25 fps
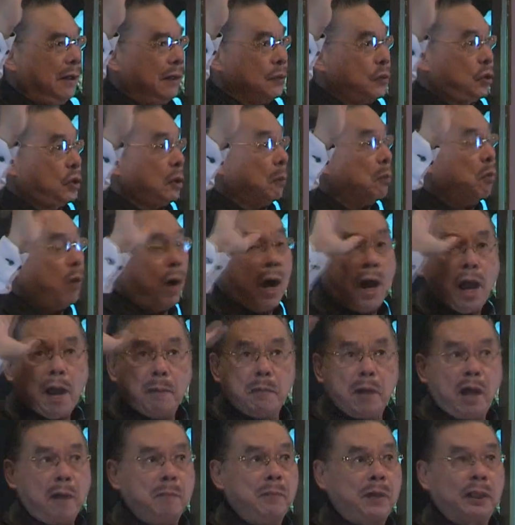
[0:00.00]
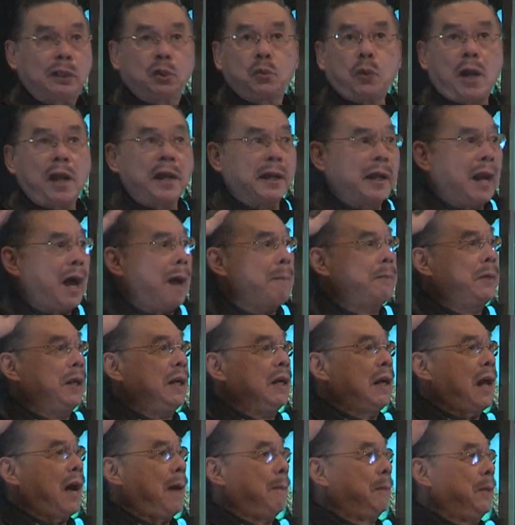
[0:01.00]
Semua hamba-hamba Tuhan,
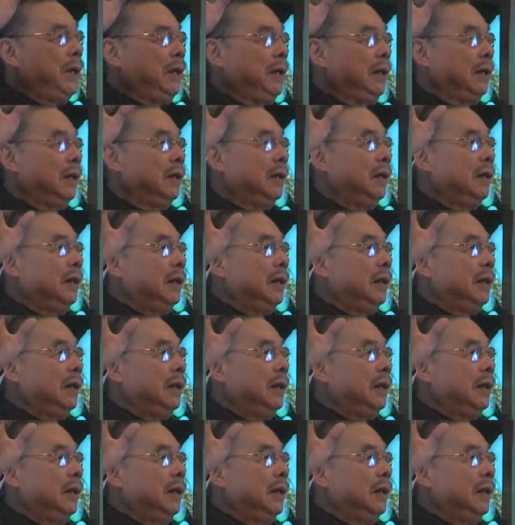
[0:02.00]
nabi-nabi,